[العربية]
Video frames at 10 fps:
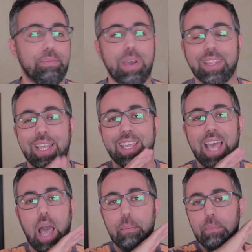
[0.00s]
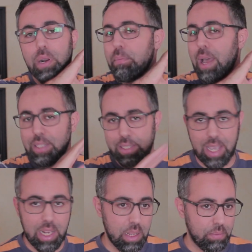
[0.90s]
بهالطريقه عمرك ما غادي
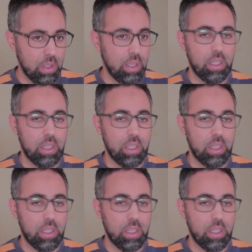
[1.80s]
تتعلم